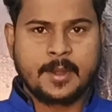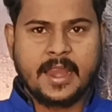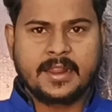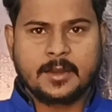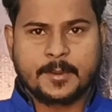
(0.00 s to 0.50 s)

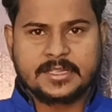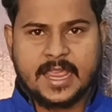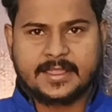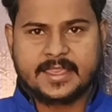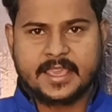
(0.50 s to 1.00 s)
सिमराही नगर
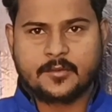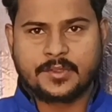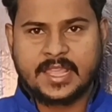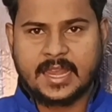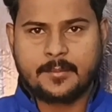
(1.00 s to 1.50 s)
पंचायत के एक
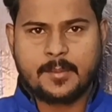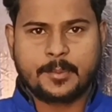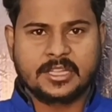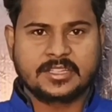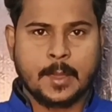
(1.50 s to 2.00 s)
विद्यालय
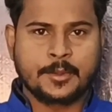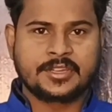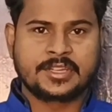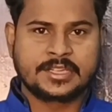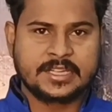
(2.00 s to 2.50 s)
में
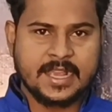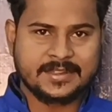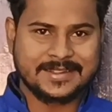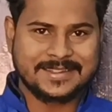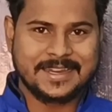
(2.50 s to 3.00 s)
पदस्थापित
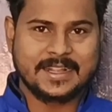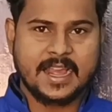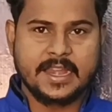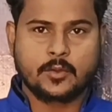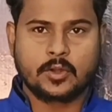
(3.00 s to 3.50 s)
शिक्षिका से
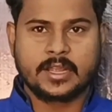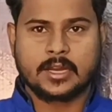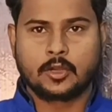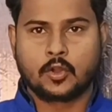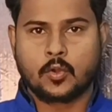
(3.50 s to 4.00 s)
छेड़खानी को
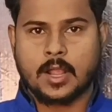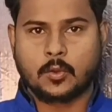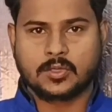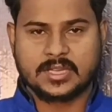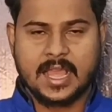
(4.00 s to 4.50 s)
लेकर लोगों
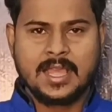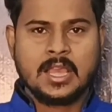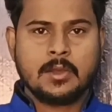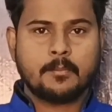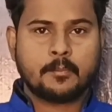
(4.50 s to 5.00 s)
का गुस्सा
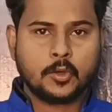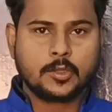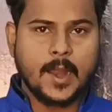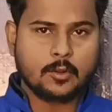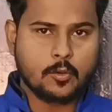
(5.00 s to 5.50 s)

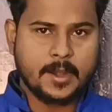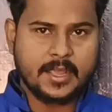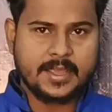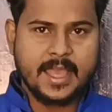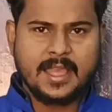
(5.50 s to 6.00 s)
बुधवार को
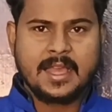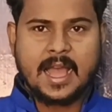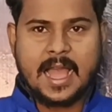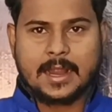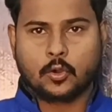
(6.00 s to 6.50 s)
भड़क गया
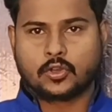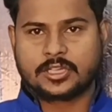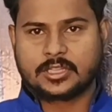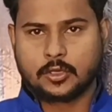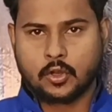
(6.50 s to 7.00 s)

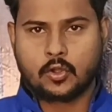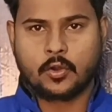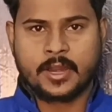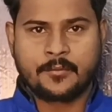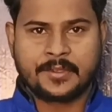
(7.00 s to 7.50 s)
आक्रोशित
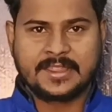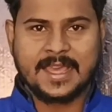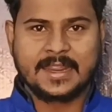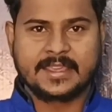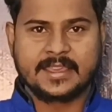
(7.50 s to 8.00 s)
लोगों ने
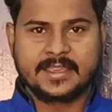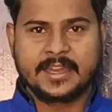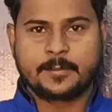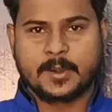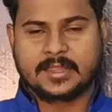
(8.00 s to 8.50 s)
विद्यालय के
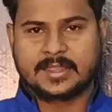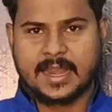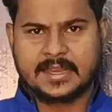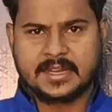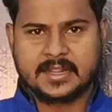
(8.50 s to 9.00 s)
गेट पर
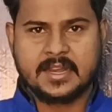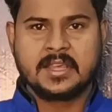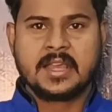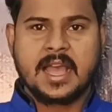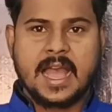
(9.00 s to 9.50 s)
ताला
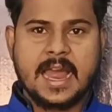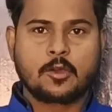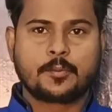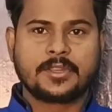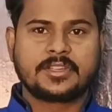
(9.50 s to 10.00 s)
जड़कर
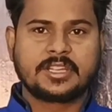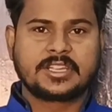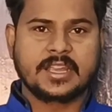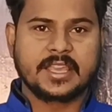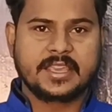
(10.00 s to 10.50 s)
आरोपी
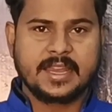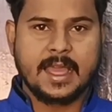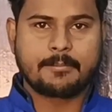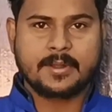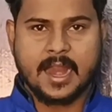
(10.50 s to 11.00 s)
शिक्षक के
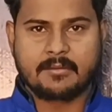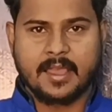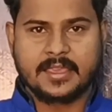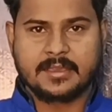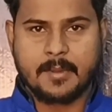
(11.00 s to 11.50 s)
खिलाफ
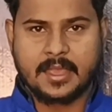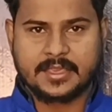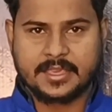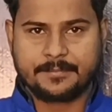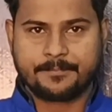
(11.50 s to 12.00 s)
कार्रवाई की
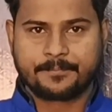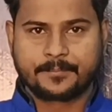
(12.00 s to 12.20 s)
मांग की